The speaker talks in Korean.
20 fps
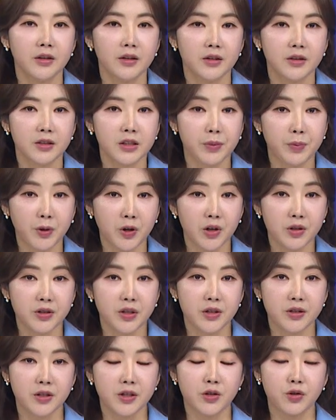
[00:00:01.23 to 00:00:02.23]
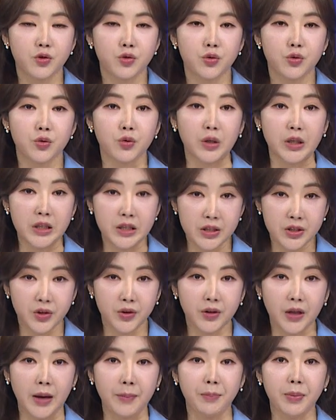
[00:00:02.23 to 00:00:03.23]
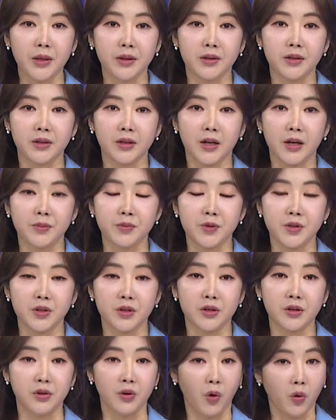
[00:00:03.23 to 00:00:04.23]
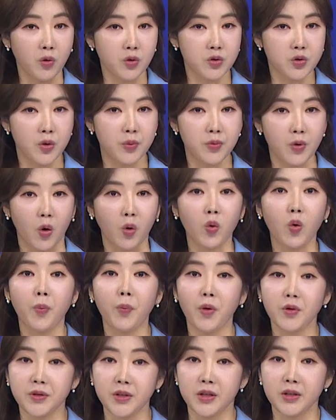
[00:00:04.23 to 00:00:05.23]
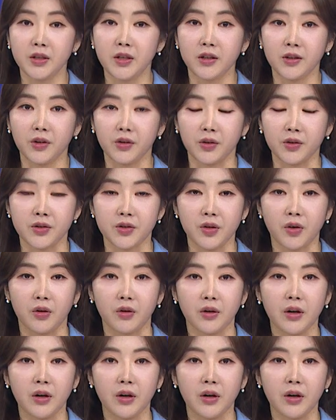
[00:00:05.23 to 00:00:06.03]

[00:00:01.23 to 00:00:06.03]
11월 셋째 주 인천 아파트 값이 0.05% 떨어져